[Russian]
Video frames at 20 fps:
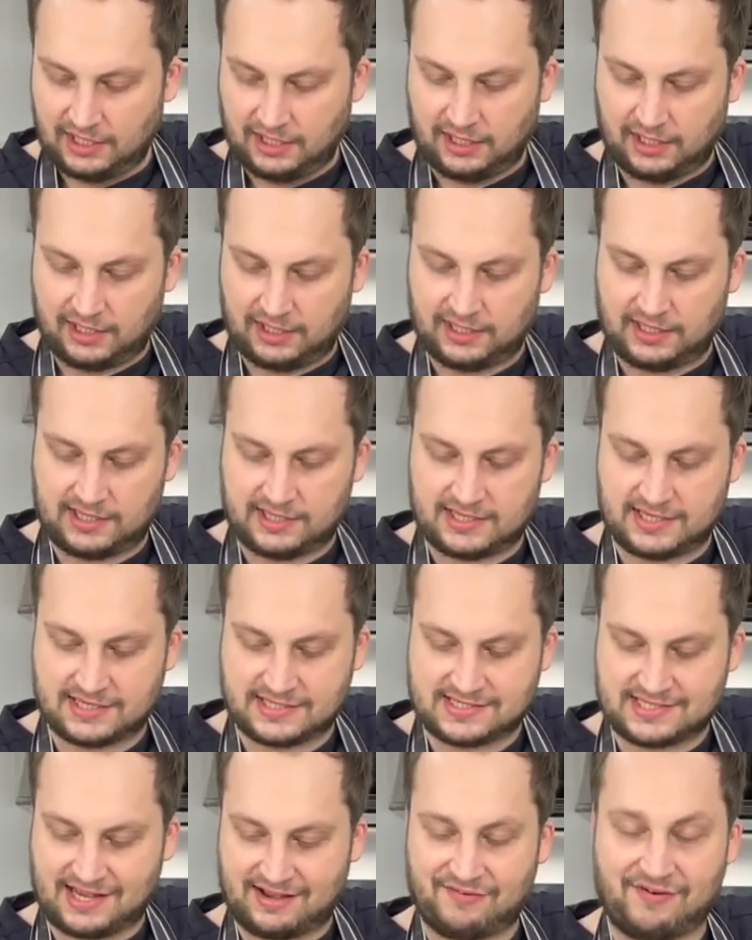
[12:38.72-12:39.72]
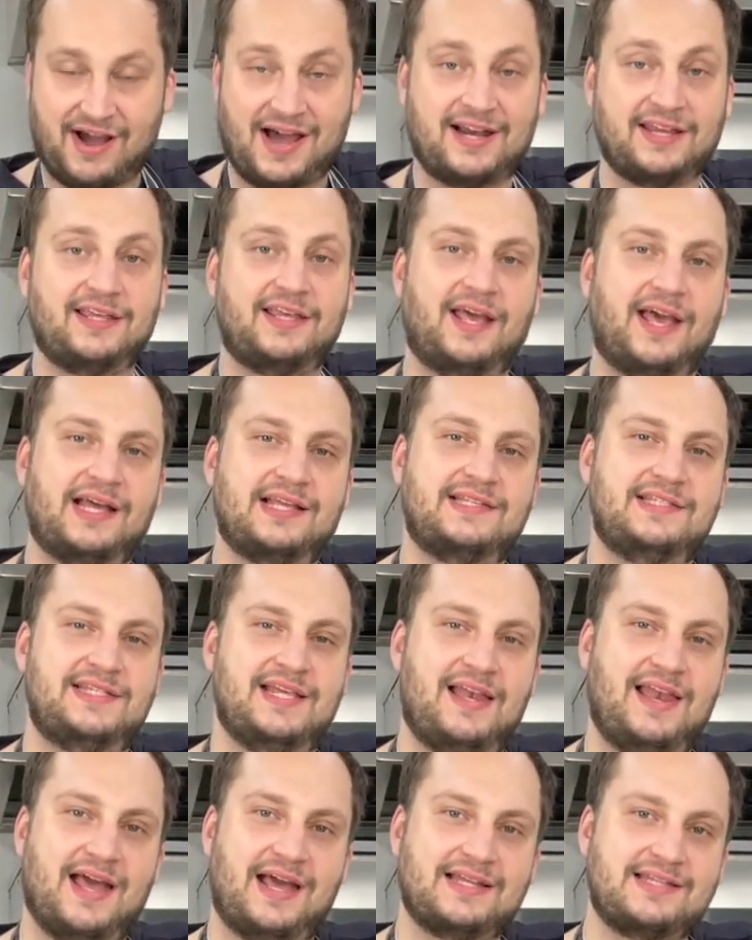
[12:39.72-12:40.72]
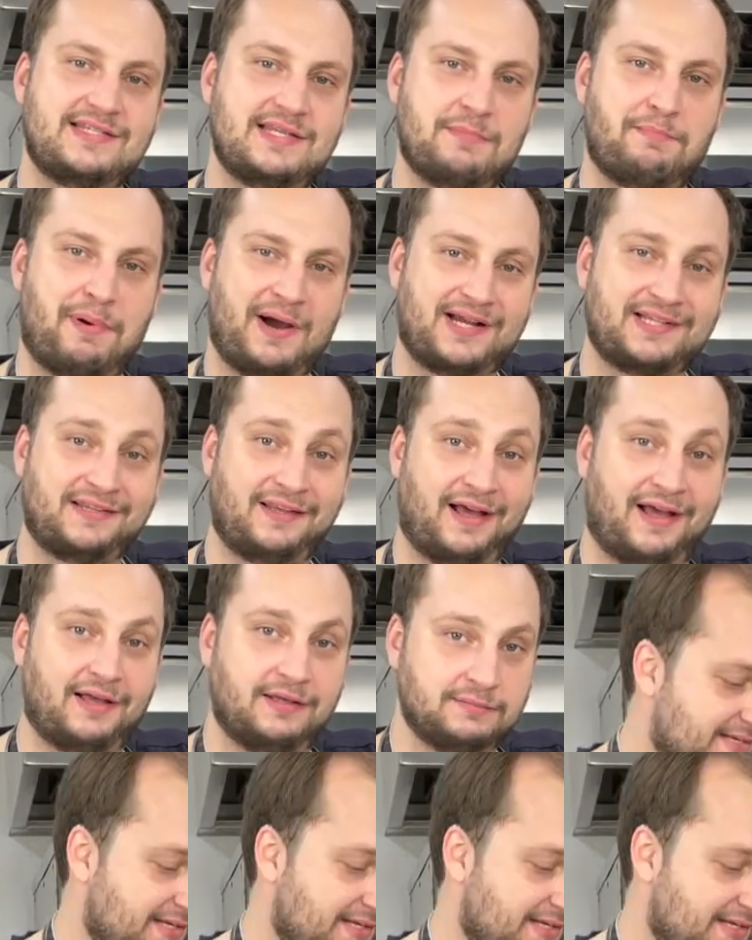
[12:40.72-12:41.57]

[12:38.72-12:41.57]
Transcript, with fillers: э, заварки отделяться пахта.